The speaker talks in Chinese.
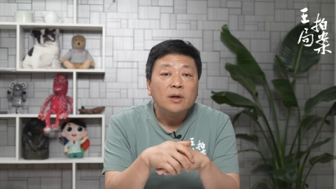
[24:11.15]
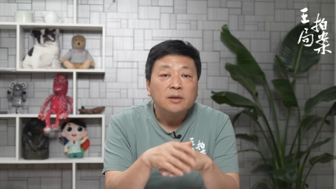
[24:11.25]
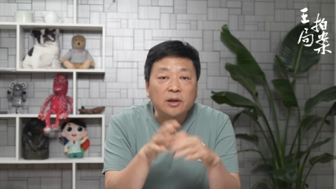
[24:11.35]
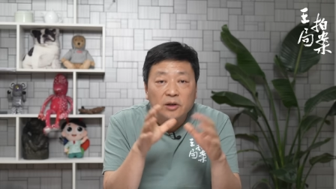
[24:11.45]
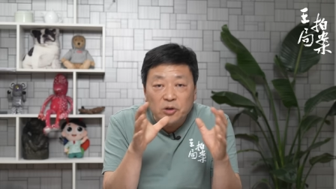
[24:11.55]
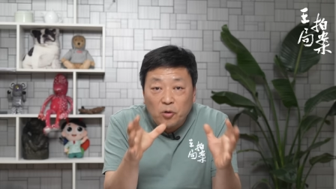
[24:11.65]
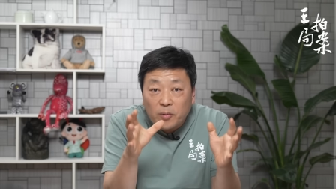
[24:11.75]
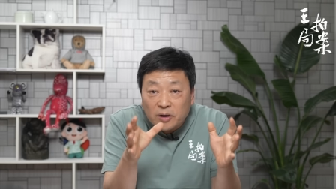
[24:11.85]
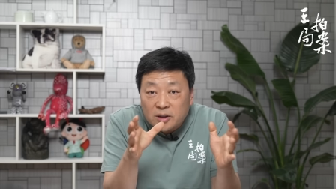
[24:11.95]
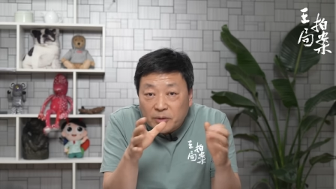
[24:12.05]
但是刘
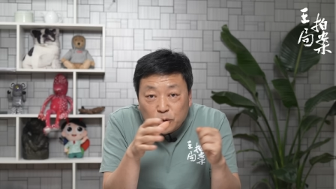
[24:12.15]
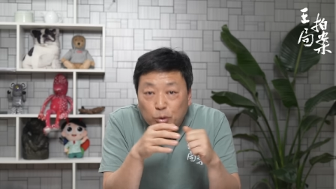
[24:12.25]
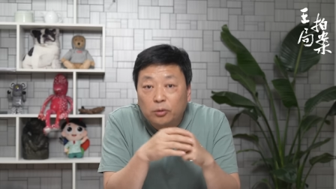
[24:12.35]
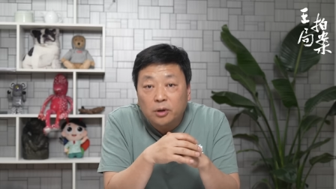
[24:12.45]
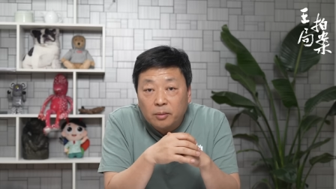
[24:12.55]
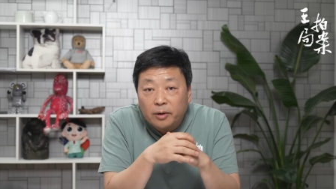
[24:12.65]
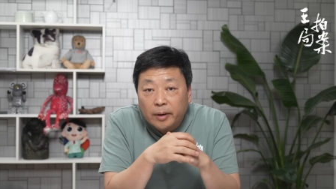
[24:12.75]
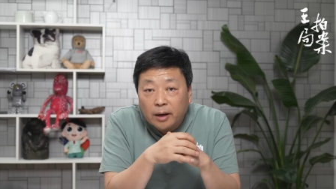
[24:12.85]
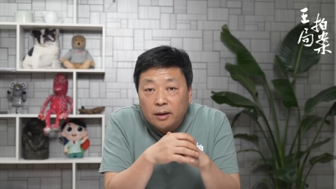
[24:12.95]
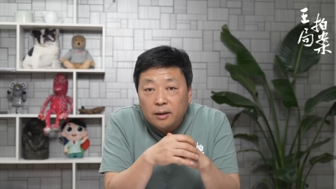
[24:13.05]
邦这帮穷哥们儿
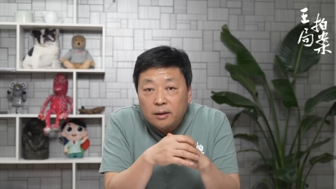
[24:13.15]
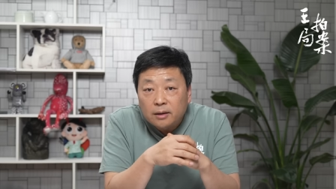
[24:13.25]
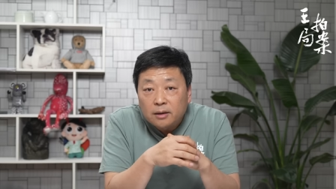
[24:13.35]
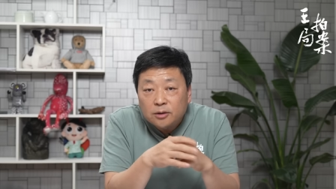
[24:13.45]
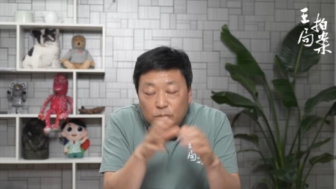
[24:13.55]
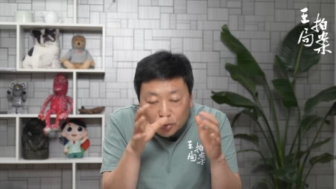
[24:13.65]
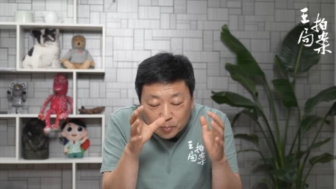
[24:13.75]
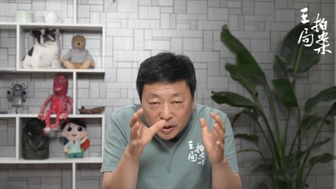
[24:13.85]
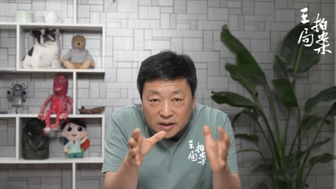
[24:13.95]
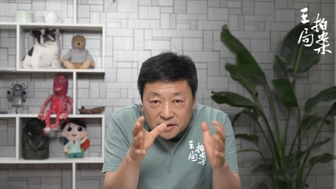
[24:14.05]
啊，就从
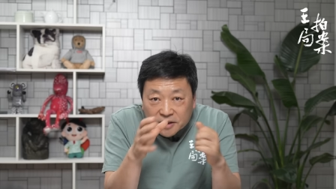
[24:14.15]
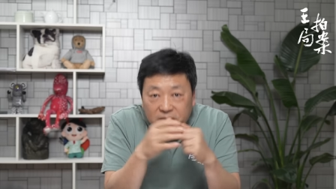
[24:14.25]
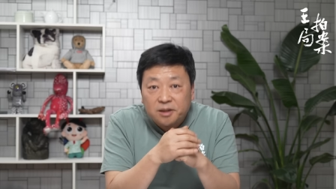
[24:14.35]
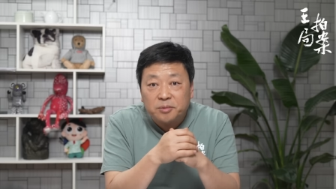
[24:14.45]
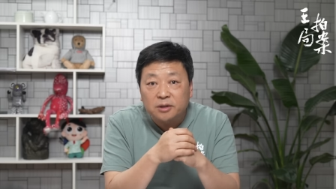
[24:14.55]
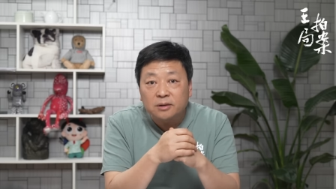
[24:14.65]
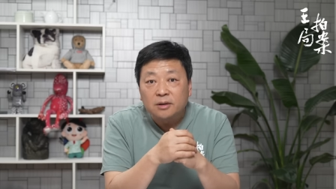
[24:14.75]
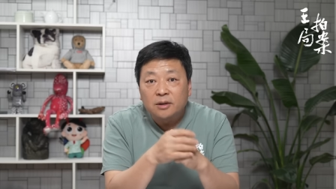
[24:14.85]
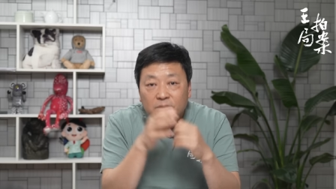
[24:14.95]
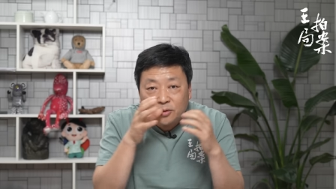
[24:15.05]
沛县起兵，
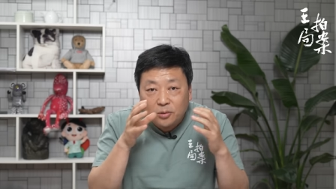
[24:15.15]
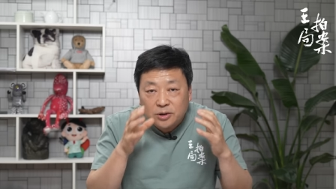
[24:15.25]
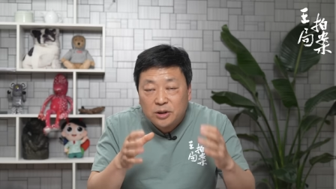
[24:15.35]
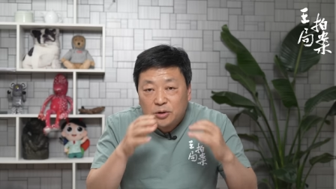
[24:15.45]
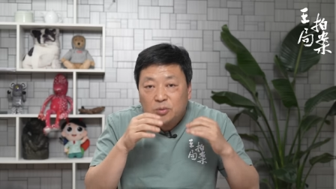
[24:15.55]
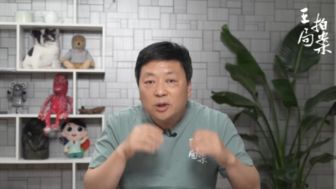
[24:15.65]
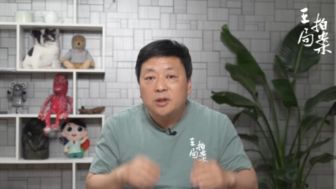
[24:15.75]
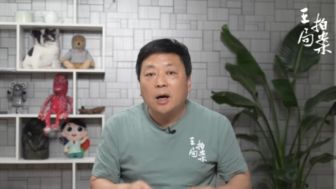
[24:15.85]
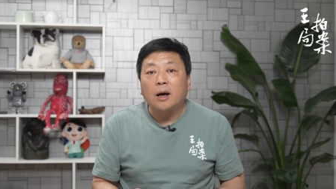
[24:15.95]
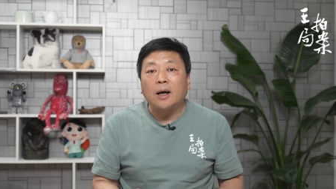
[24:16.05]
最后进驻了
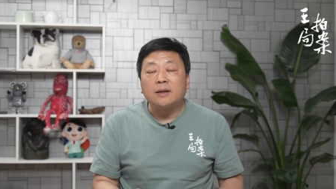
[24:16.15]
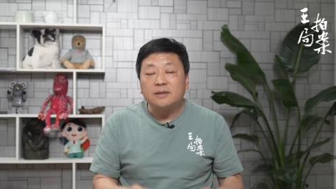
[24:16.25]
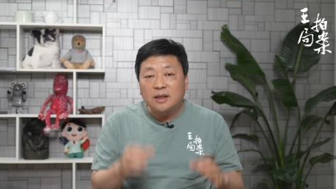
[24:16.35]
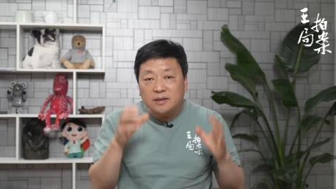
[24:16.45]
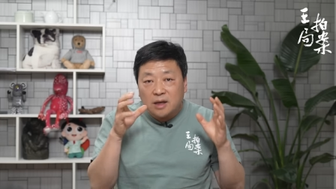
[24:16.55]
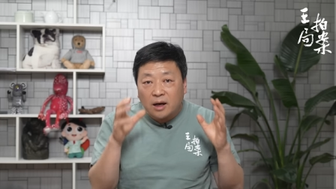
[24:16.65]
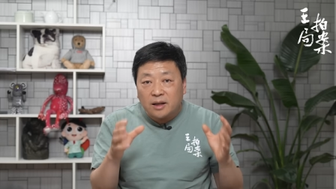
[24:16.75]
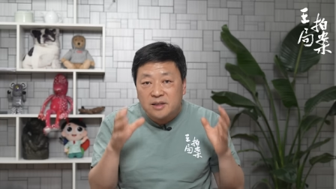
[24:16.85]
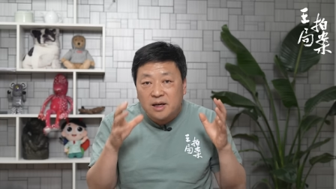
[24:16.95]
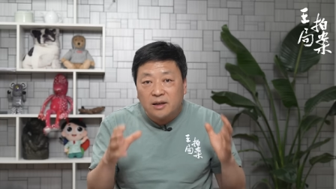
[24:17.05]
长安，在长
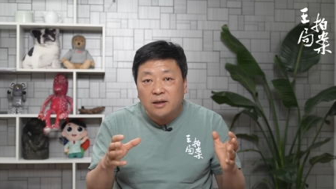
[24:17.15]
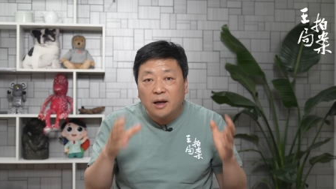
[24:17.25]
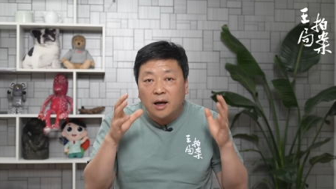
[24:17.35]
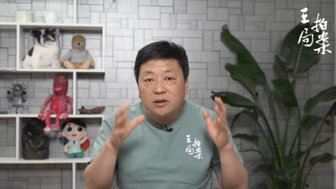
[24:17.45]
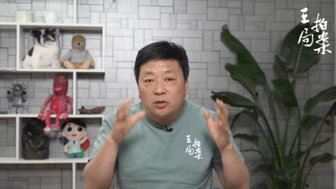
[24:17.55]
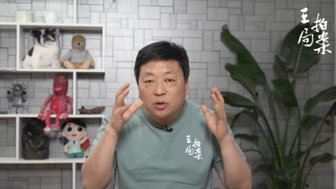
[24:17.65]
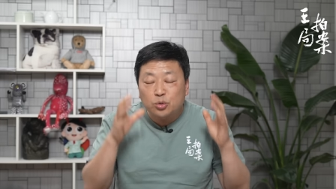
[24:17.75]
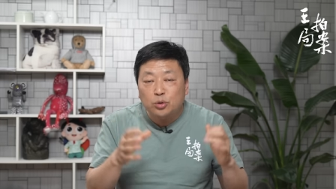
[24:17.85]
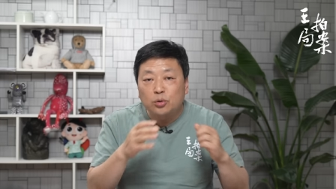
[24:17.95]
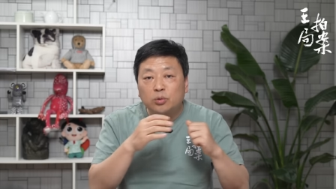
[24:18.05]
安建立了汉朝的
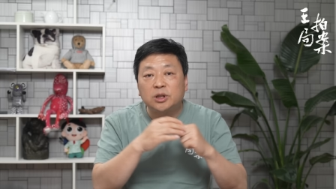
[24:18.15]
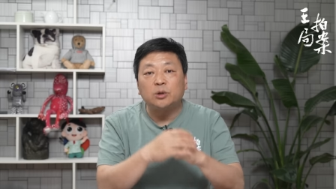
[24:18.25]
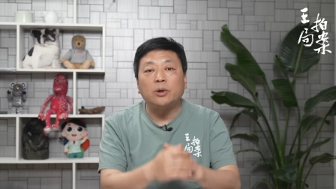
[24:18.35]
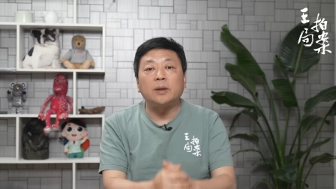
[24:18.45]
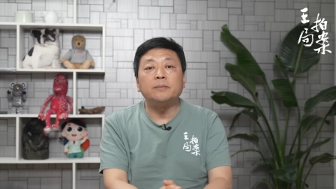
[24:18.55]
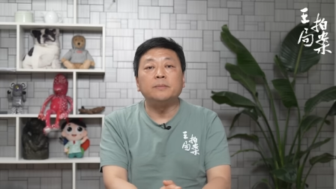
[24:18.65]
军工集团。